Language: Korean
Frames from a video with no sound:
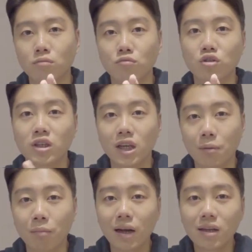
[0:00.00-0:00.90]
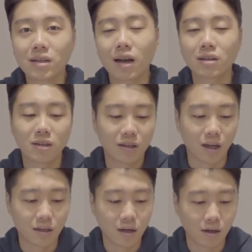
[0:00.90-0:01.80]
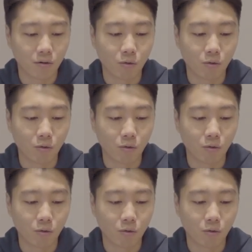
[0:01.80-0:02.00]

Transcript: 물기가 빨리 사라지는 게 아니라